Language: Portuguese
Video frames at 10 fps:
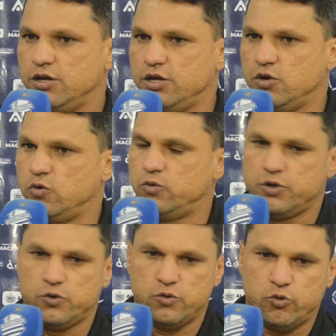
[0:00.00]
Eu,
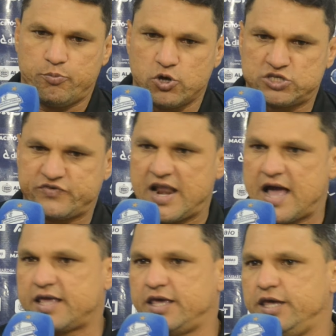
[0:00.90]
eu, eu posso falar
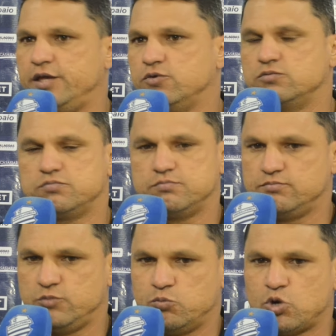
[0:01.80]
aqui, eu,
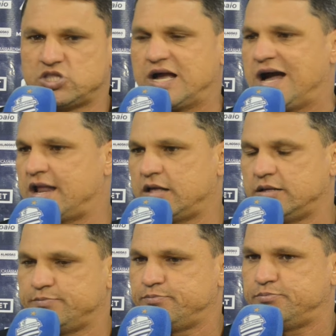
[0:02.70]
eu boto a
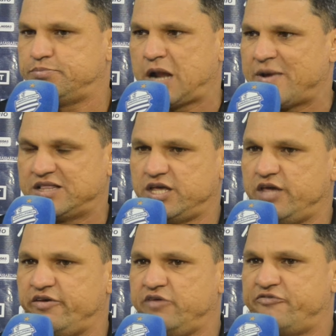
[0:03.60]
cara para
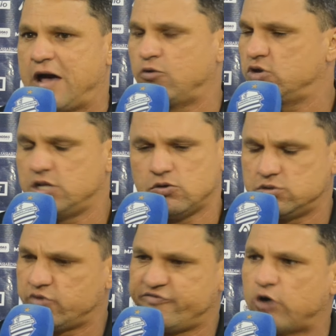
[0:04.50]
bater e falo que não,
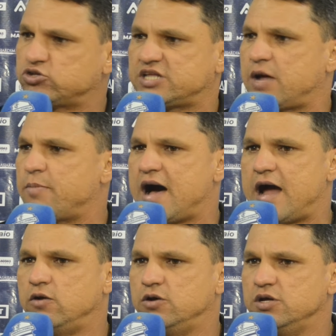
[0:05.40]
não falta
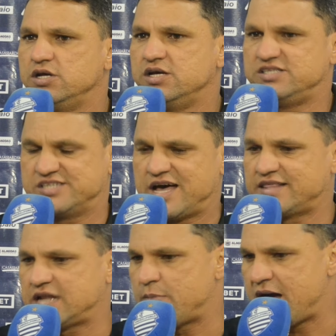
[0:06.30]
trabalho, esses caras
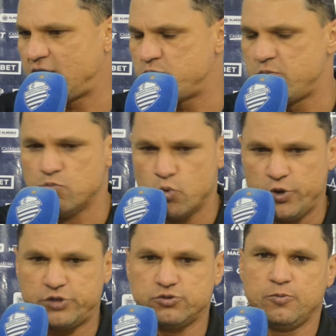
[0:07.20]
trabalham
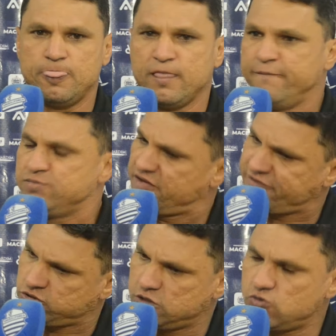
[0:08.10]
muito. Tá
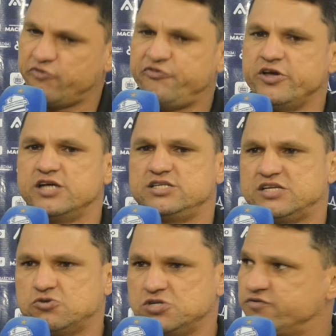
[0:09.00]
faltando confiança e
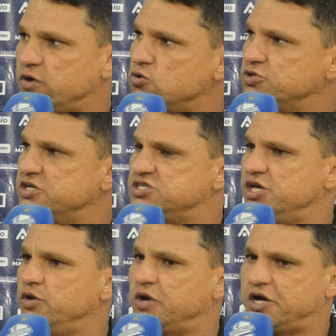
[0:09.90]
as coisas vão acontecer
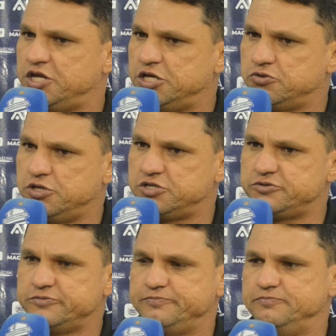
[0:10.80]
e eu acredito
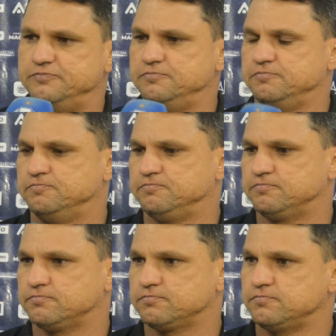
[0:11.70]
nisso. Bebeto,
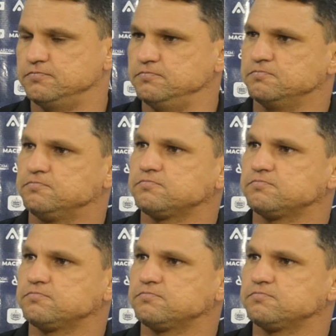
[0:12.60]
boa noite.